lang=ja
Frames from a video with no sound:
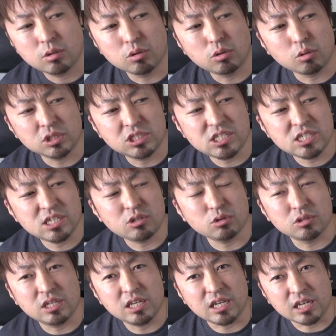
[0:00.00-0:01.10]
この C と
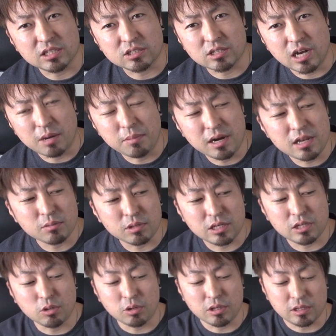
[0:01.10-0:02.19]
D があまりにも
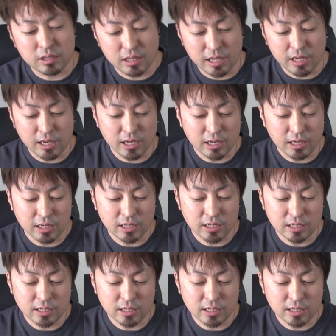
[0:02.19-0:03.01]
ひどいんで、